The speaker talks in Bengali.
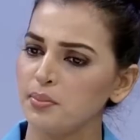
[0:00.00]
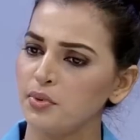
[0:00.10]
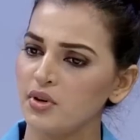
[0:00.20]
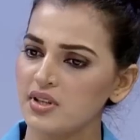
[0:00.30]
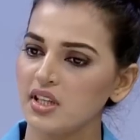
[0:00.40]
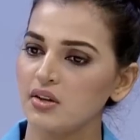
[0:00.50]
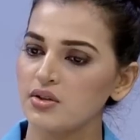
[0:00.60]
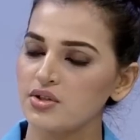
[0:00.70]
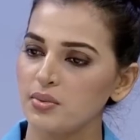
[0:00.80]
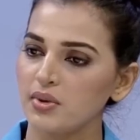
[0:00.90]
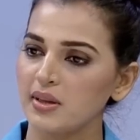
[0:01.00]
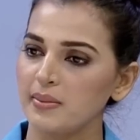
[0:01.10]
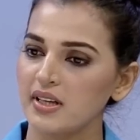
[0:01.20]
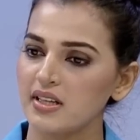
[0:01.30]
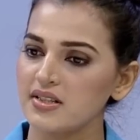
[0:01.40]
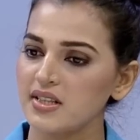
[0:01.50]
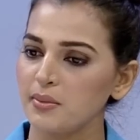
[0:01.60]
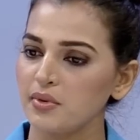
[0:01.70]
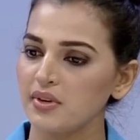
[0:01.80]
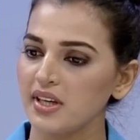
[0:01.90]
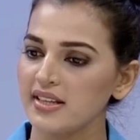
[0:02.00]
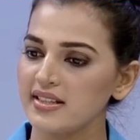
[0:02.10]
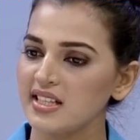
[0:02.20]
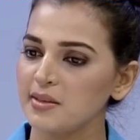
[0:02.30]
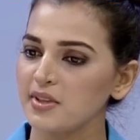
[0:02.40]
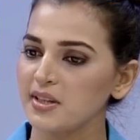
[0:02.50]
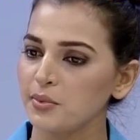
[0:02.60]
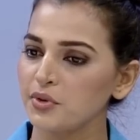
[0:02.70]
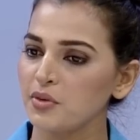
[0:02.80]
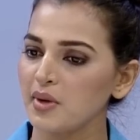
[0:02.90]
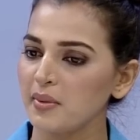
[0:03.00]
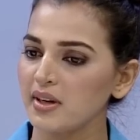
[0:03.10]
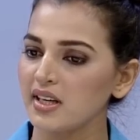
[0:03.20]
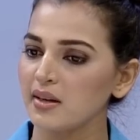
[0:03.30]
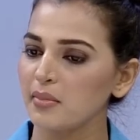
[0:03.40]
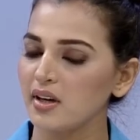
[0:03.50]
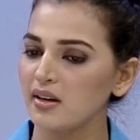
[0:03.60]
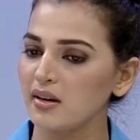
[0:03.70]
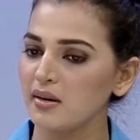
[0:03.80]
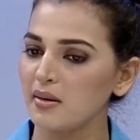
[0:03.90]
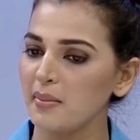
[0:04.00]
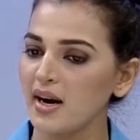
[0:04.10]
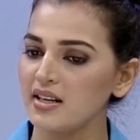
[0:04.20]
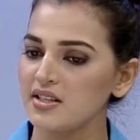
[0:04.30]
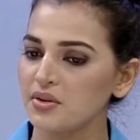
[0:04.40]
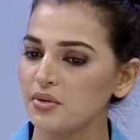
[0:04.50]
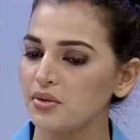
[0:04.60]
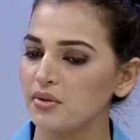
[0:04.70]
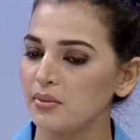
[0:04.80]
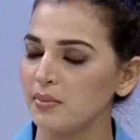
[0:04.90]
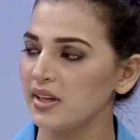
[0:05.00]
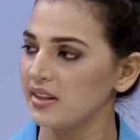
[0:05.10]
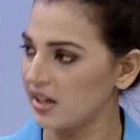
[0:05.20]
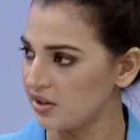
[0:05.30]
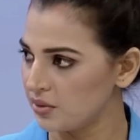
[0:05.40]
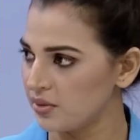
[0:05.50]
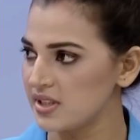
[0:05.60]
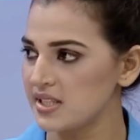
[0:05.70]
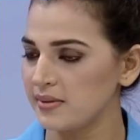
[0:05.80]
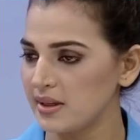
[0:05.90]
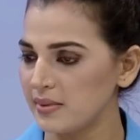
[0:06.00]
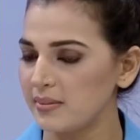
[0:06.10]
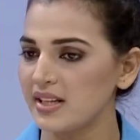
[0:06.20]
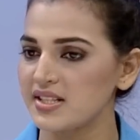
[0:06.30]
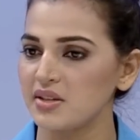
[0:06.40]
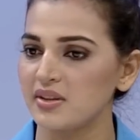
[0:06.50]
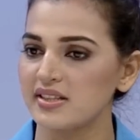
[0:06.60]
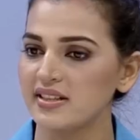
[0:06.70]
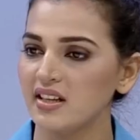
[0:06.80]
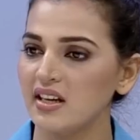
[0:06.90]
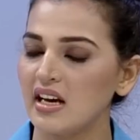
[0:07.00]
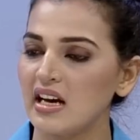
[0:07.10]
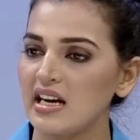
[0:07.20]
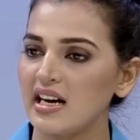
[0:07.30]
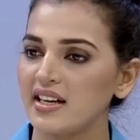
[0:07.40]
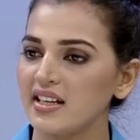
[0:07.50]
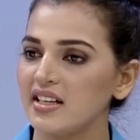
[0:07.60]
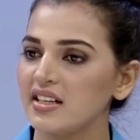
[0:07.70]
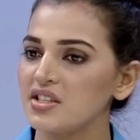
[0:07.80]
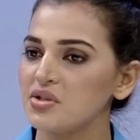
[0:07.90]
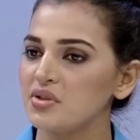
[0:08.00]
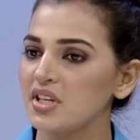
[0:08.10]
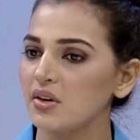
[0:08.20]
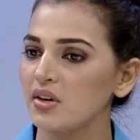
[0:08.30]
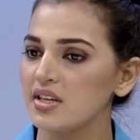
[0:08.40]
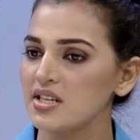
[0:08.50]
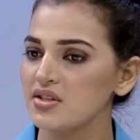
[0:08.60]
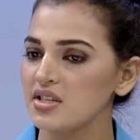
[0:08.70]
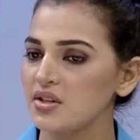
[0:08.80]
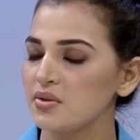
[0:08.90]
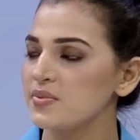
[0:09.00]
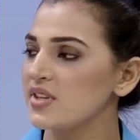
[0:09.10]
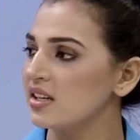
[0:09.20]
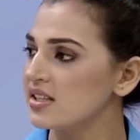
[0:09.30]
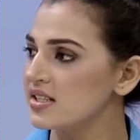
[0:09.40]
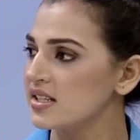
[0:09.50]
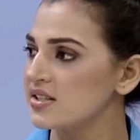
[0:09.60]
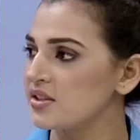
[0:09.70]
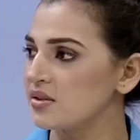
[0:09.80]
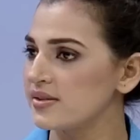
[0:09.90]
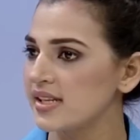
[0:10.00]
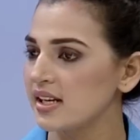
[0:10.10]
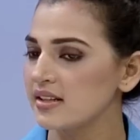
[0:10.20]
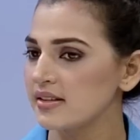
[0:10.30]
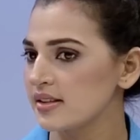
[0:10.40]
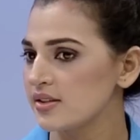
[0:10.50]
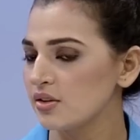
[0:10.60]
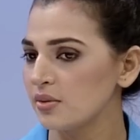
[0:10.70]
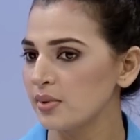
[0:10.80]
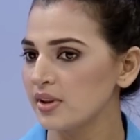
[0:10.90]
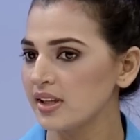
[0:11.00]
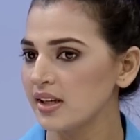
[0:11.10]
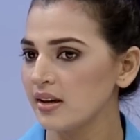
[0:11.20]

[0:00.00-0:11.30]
পুরোটাই কষ্ট বলতে পারেন যেমন এই সিনেমাতে প্রথম আমাকে ম্যারিড কোনো মেয়ে দেখানো হয়েছে মানে আমার বাচ্চাও আছে আর ইরানে শুটিং করাটা আসলে এটা খুব চ্যালেঞ্জিং ছিল চ্যালেঞ্জিং ছিল বলতে